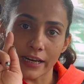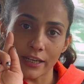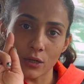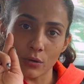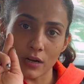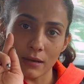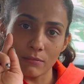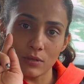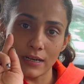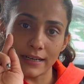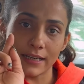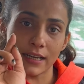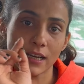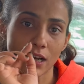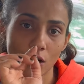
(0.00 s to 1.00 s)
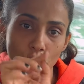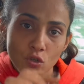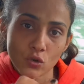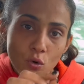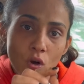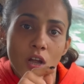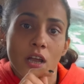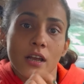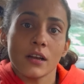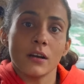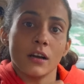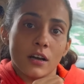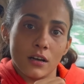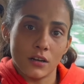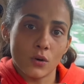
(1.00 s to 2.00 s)
के टुकड़ा मुलहट्टी का उसको
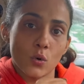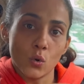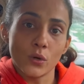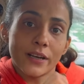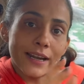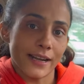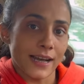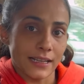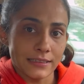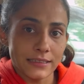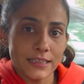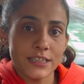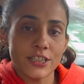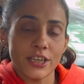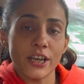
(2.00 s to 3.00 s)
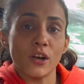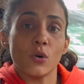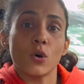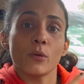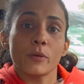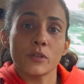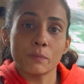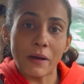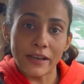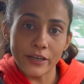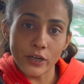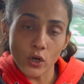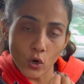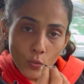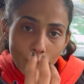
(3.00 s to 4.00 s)
कूट के डाल दीजिए और उस पानी
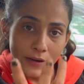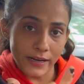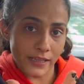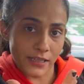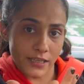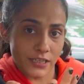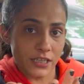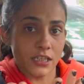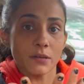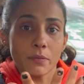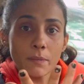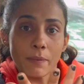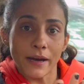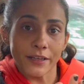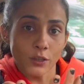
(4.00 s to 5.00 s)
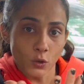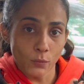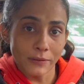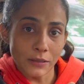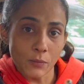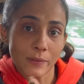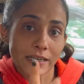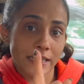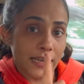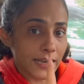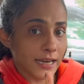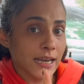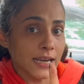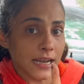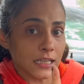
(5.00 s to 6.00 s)
को उबलने दीजिए जब भी पानी उबल उबल के एक
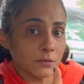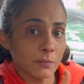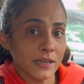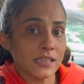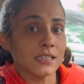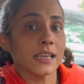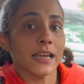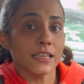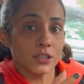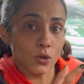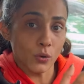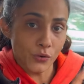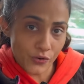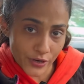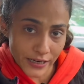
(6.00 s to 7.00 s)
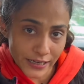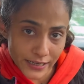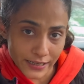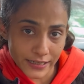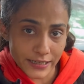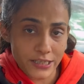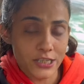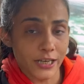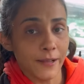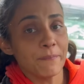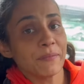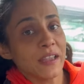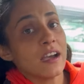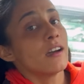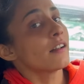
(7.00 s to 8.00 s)
गिलास बच जाए इसको ड्रिंक कर लीजिए
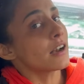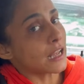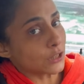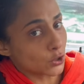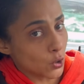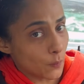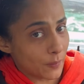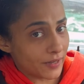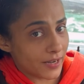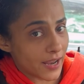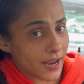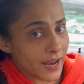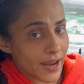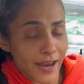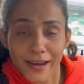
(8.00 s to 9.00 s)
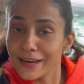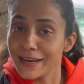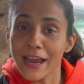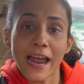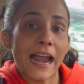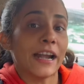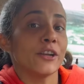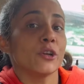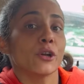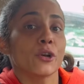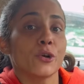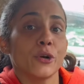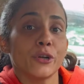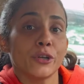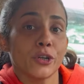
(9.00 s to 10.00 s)
रात को पीना है या एंड यू आर
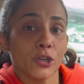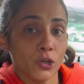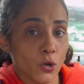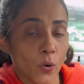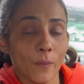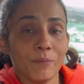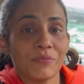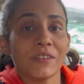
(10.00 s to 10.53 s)
गुड टू गो